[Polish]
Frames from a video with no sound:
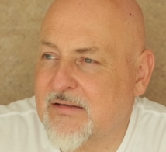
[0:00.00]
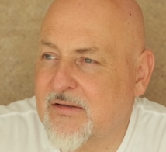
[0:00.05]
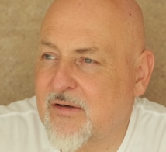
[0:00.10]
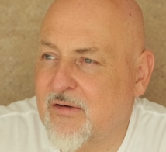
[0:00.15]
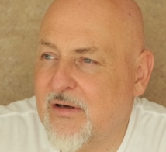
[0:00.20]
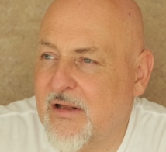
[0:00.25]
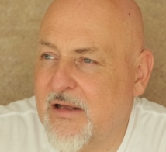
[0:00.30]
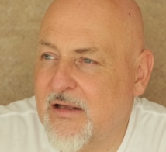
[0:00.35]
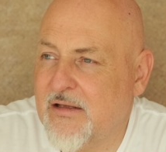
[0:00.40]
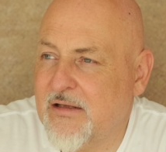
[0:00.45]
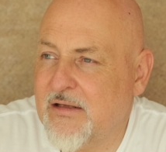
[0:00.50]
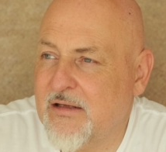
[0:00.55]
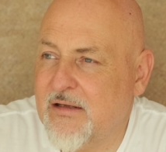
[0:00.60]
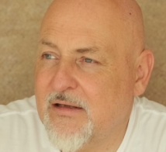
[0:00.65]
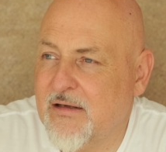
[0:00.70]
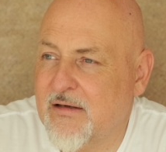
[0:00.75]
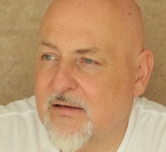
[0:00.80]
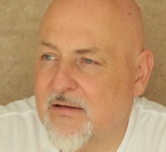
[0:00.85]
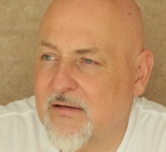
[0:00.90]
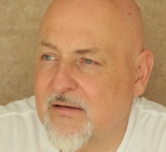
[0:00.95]
z
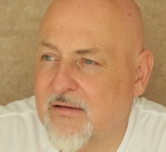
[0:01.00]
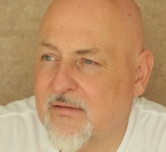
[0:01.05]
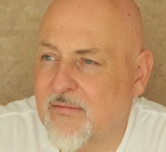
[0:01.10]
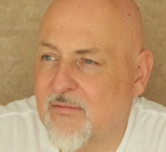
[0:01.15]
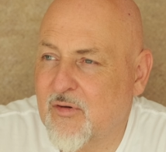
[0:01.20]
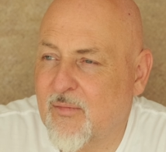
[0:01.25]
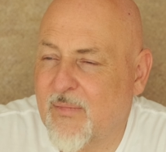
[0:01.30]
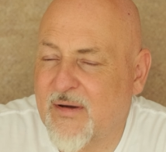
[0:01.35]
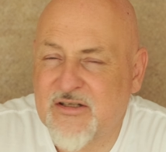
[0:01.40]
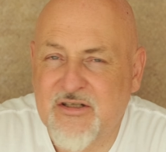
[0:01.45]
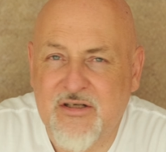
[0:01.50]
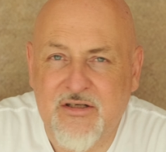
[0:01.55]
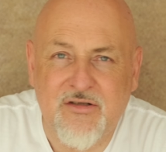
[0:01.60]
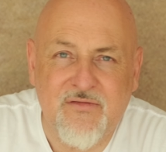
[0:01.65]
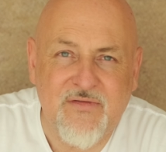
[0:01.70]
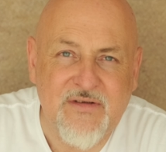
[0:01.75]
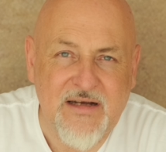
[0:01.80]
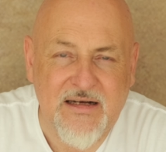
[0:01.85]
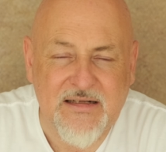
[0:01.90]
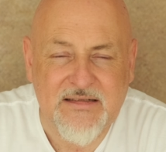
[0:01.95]
kolei y, no, macie
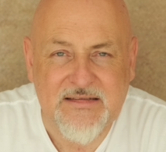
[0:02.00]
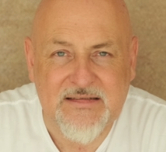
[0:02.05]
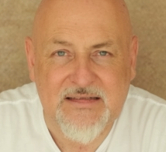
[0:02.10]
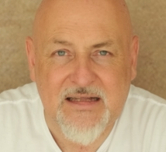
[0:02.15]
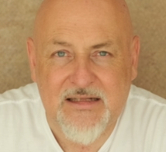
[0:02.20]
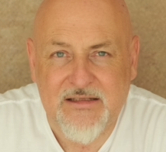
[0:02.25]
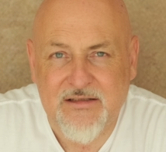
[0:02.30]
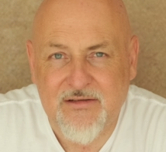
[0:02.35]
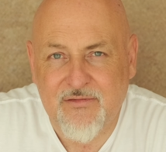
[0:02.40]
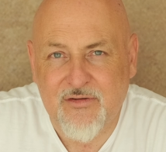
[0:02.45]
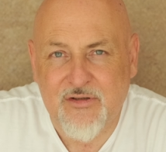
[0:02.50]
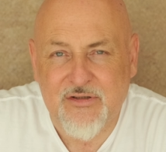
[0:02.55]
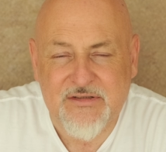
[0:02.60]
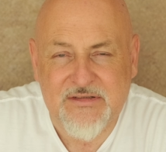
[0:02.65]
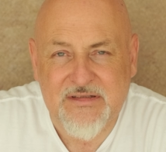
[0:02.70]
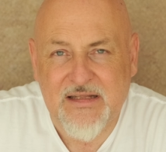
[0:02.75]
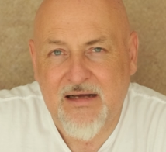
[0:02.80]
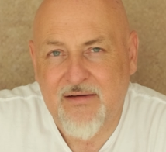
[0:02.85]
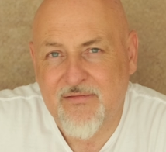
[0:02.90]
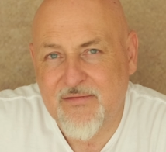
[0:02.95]
dźwigać statyw,
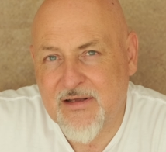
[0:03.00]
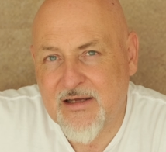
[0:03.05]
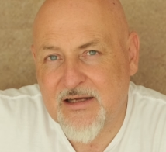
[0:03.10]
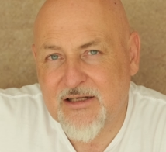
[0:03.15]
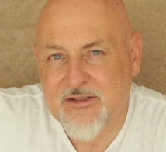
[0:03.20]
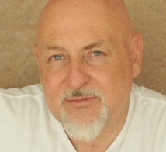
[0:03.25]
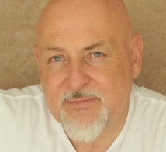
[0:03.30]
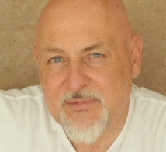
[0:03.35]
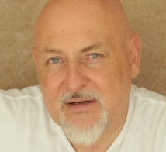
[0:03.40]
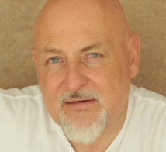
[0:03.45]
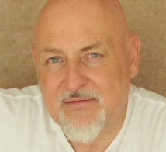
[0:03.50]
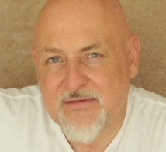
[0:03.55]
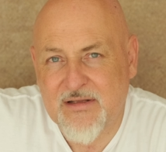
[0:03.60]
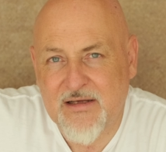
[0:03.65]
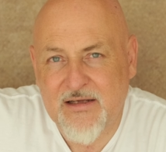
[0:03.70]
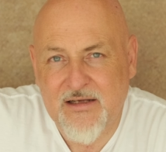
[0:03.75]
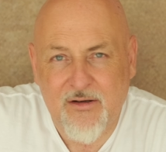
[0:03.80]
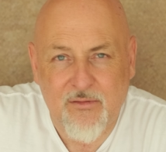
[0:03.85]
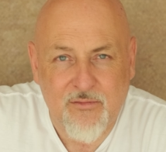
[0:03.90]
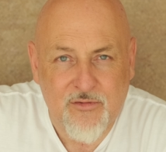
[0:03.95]
rozstawiać,
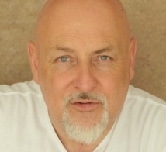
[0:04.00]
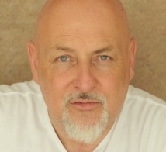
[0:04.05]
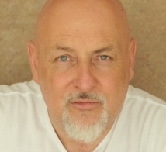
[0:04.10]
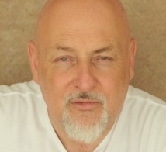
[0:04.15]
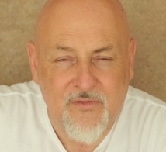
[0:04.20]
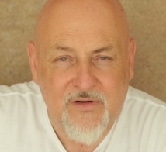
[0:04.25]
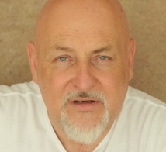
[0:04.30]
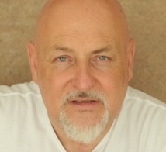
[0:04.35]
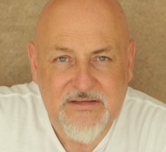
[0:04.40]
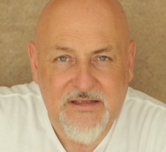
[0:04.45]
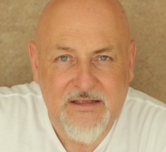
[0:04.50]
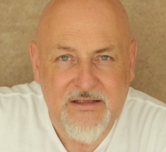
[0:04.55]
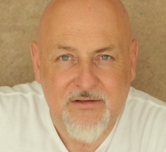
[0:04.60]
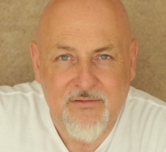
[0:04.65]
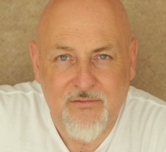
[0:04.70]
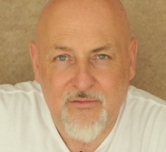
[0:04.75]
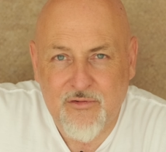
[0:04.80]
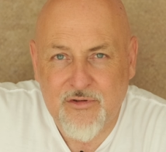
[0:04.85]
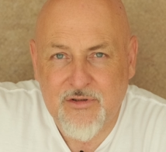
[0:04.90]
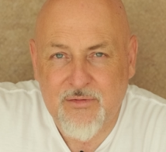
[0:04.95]
prawda, jakąś główkę
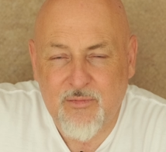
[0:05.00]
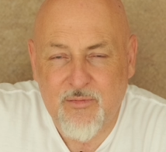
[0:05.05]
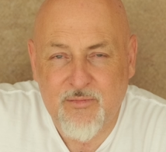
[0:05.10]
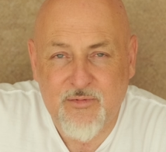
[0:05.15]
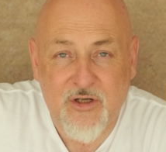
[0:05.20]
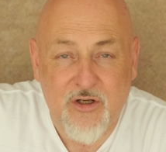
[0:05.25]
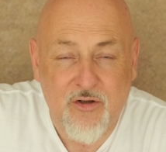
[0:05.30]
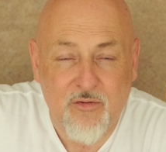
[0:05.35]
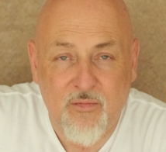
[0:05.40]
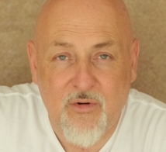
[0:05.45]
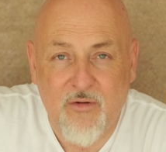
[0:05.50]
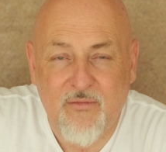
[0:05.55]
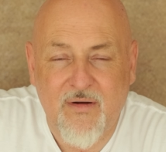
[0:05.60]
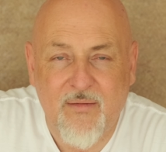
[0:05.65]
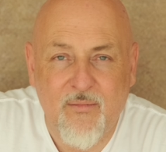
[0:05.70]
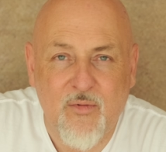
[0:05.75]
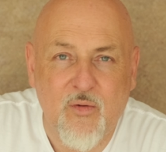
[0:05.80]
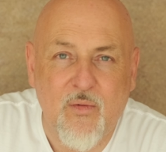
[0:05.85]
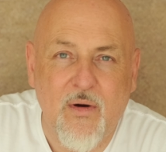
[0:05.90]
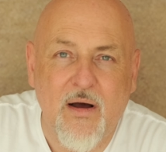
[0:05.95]
statywu, żeby
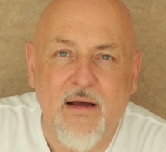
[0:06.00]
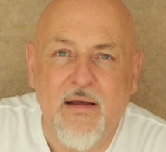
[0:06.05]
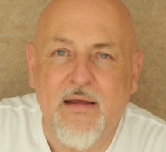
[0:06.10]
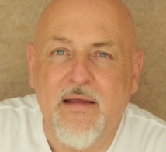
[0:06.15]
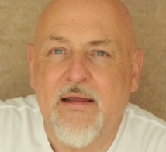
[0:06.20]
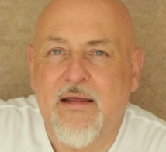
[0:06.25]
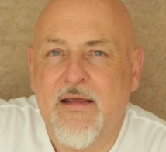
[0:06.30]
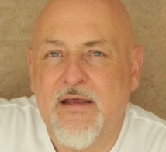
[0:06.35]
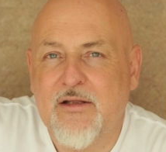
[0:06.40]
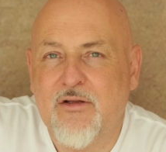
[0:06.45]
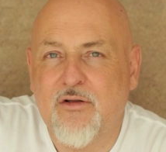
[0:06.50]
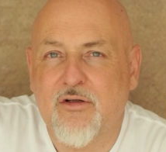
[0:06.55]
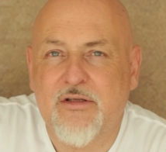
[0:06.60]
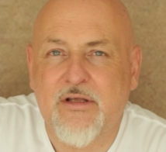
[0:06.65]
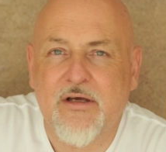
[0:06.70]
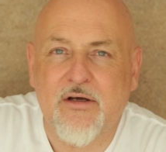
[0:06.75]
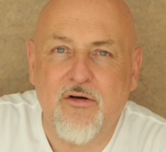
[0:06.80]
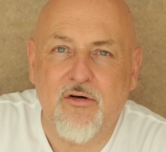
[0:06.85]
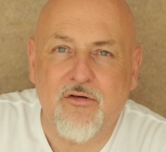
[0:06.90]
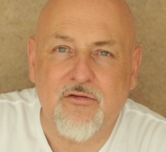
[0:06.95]
przegubowa była i do
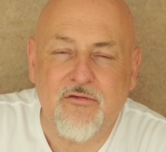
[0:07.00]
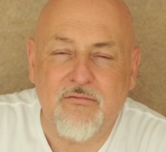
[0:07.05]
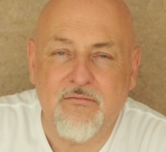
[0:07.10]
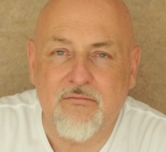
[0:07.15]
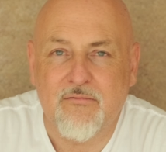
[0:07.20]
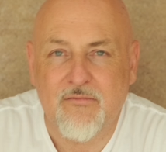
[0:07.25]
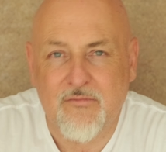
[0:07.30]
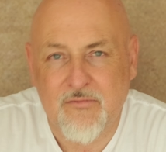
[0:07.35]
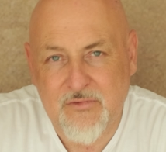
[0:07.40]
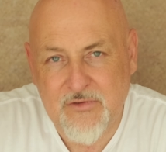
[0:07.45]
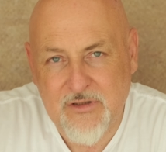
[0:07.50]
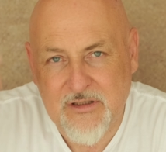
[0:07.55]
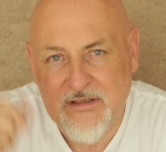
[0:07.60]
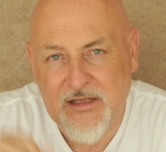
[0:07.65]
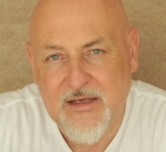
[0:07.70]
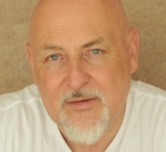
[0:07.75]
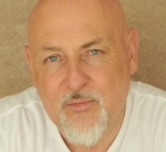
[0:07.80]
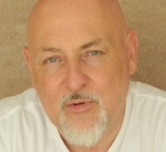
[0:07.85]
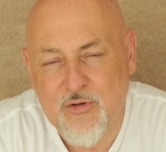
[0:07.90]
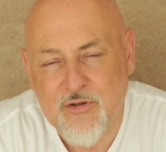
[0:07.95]
tego, nie
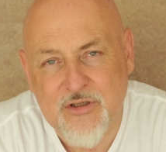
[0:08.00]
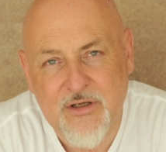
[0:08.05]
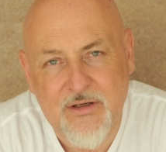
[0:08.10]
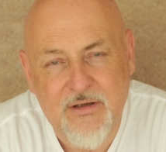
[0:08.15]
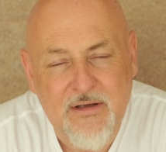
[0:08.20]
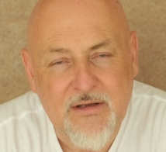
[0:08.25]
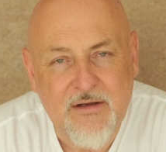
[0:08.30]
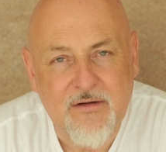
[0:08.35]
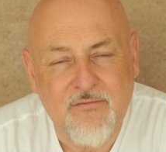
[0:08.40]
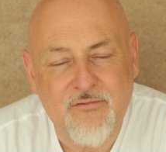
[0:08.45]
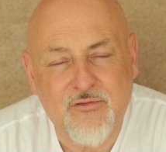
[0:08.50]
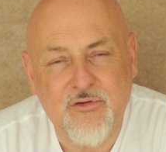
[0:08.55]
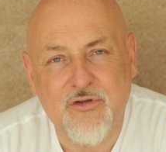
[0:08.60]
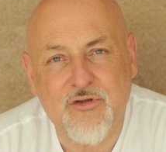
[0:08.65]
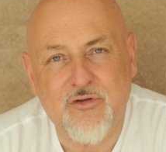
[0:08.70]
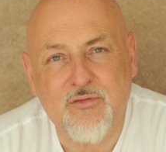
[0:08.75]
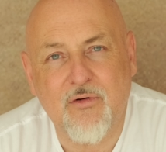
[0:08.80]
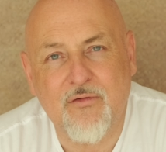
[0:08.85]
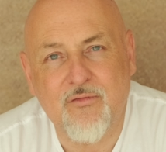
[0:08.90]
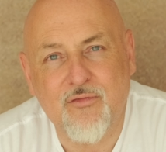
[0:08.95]
daj Boże, w
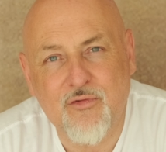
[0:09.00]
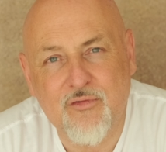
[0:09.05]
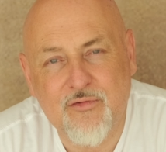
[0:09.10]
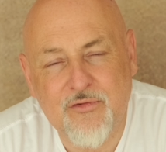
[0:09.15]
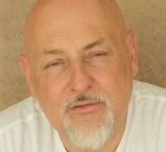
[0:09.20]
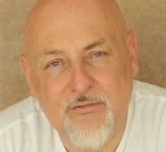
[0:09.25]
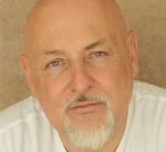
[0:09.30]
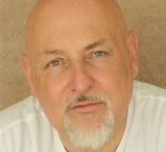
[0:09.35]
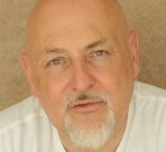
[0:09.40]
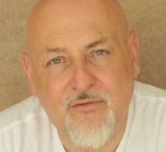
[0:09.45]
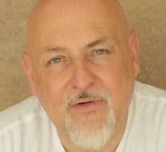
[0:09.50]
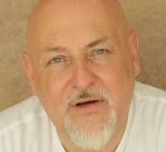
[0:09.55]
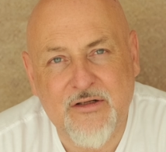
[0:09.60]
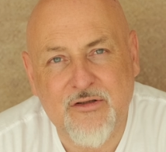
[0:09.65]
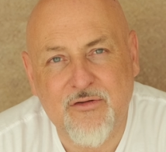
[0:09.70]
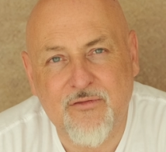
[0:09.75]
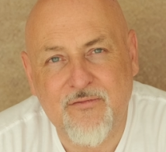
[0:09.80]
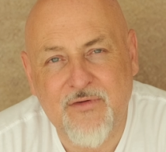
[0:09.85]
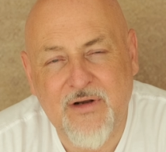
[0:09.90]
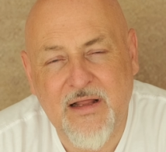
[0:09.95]
cudzysłowie
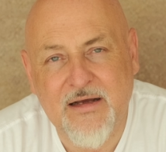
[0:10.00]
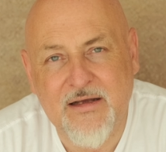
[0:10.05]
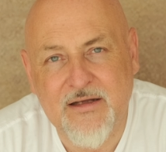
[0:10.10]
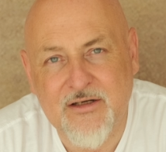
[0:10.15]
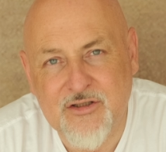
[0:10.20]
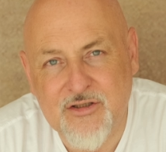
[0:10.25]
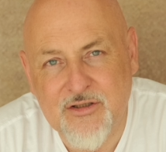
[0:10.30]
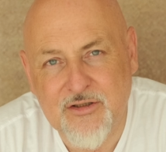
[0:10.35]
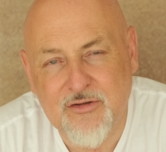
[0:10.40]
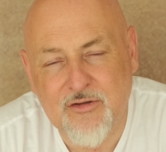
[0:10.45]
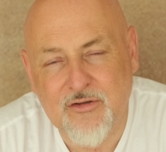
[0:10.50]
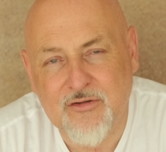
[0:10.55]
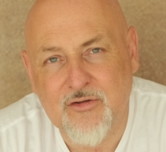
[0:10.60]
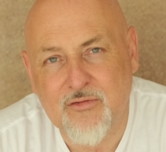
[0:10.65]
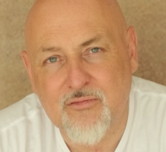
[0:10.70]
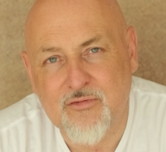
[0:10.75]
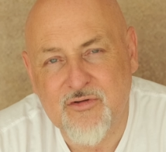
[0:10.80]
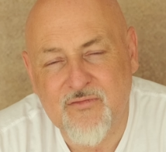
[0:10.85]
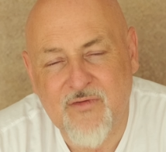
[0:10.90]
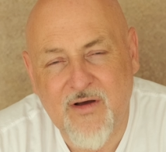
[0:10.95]
twardą flagę, czyli to,
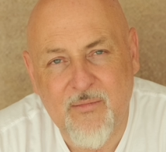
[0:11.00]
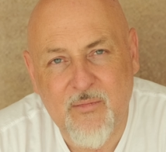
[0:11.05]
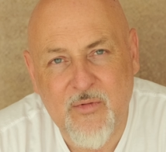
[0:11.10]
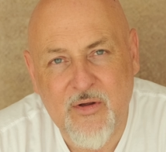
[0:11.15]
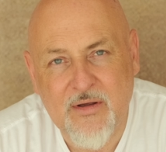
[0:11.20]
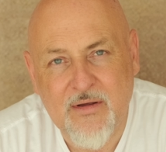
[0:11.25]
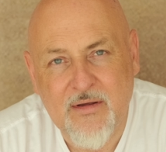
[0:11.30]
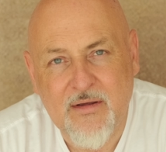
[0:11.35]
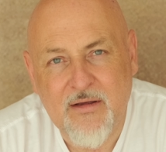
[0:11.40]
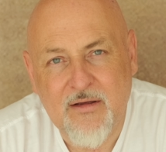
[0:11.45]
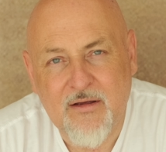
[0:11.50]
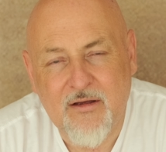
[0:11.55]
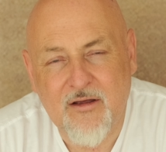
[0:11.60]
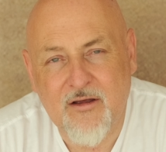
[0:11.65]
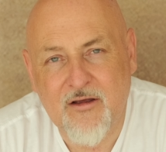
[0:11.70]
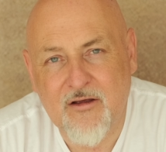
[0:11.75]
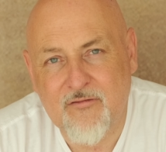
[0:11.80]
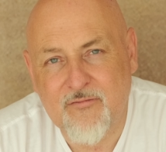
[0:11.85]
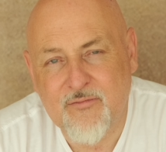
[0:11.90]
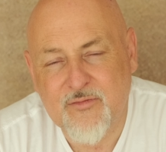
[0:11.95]
co używamy
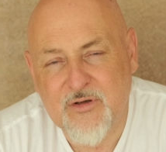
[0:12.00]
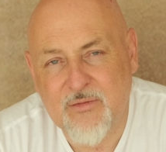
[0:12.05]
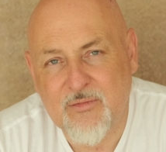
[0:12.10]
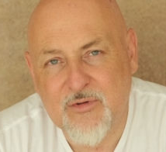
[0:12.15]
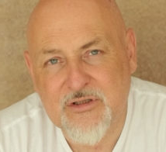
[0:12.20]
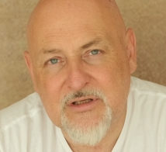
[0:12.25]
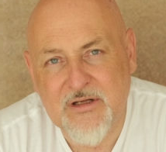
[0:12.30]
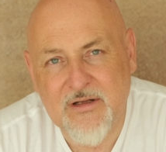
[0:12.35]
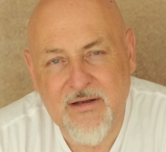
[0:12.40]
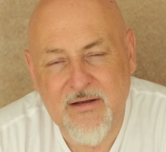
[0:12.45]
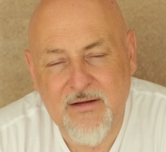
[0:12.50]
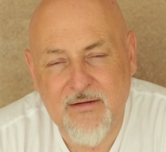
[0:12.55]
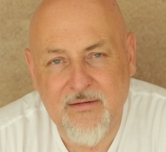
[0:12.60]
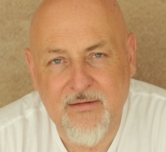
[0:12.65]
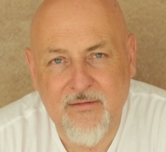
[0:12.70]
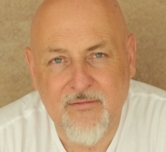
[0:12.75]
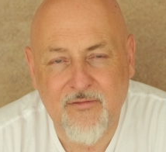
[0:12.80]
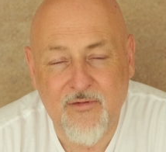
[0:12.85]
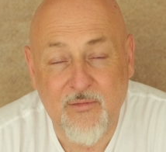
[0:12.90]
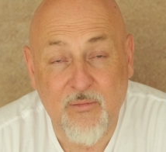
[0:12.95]
y, w przemyśle
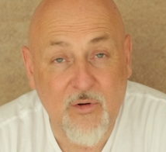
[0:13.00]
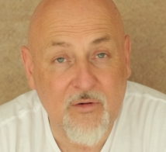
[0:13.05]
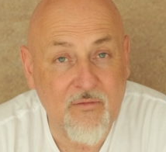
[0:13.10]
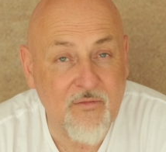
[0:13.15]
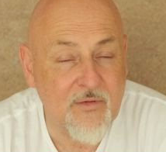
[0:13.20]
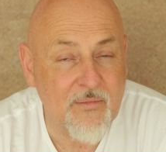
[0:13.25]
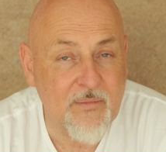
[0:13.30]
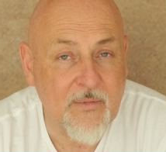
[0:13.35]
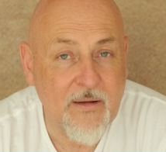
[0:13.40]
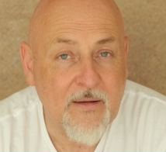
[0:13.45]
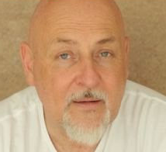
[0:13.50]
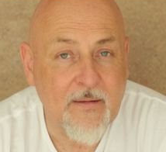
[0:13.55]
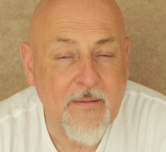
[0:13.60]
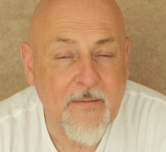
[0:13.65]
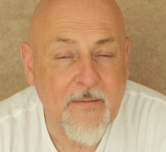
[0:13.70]
e, filmowym,